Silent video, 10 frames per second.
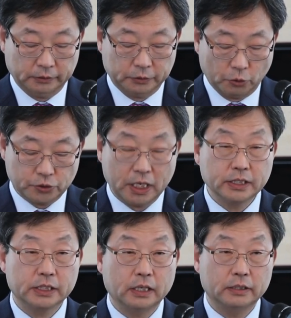
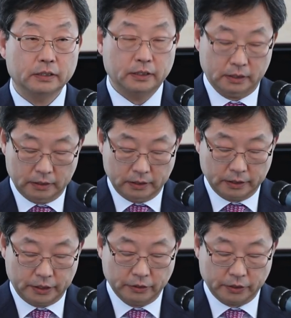소중한 시간들을 어,
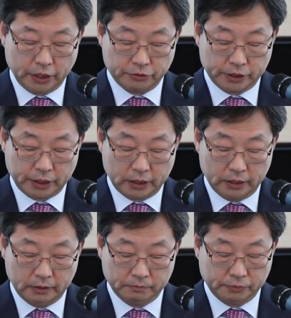기억해
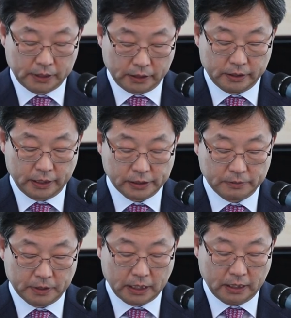주시길
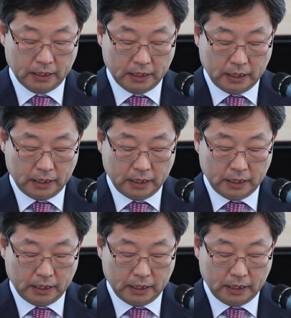부탁드리겠습니다.